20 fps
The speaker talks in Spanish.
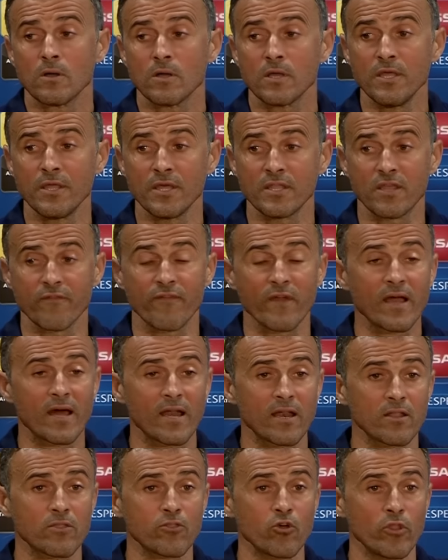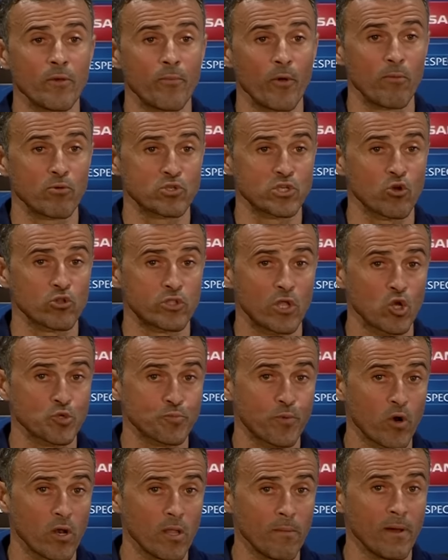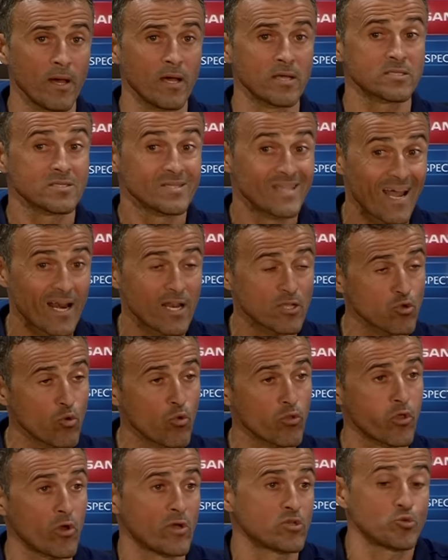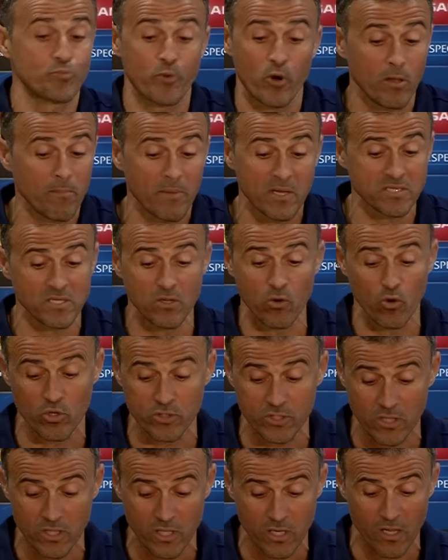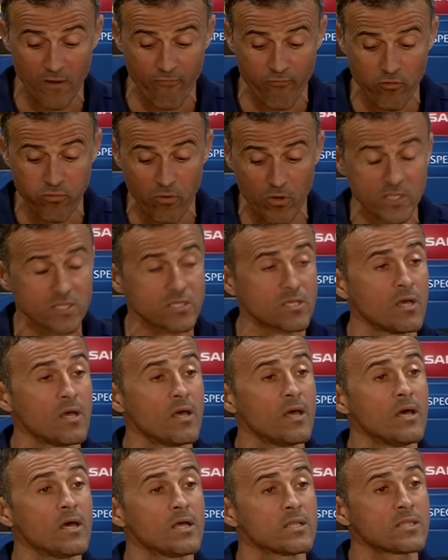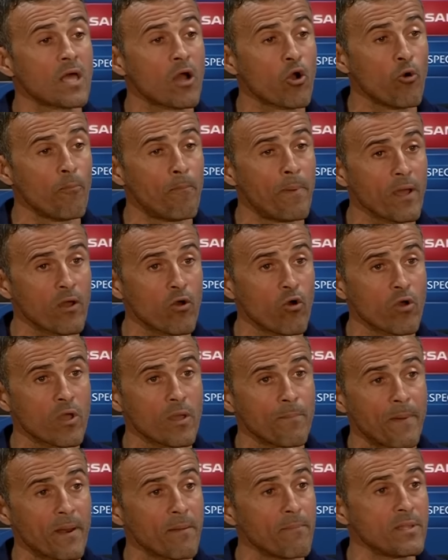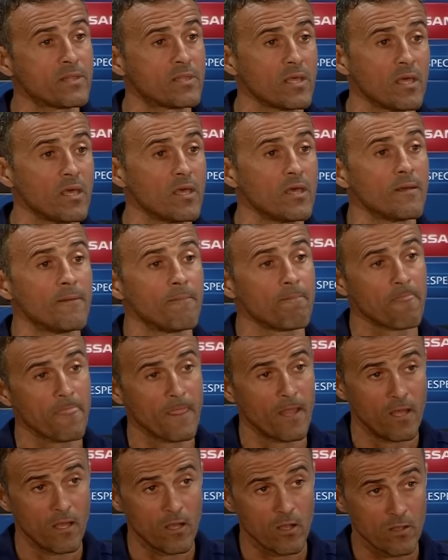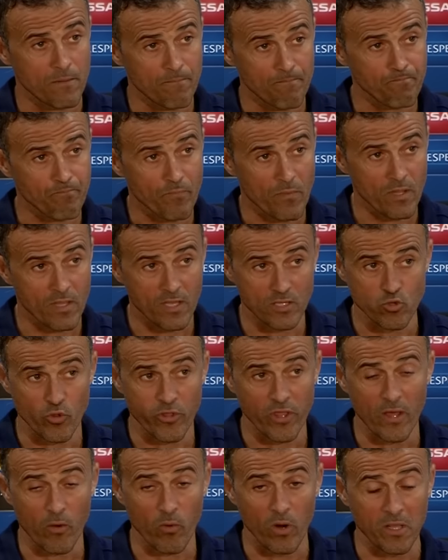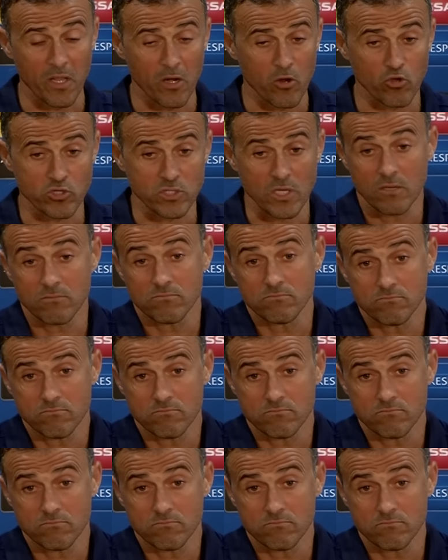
identificar dónde podemos encontrar los problemas, darle solución a esos problemas y entender que el fútbol es tan complejo que permite que suceda cualquier cosa.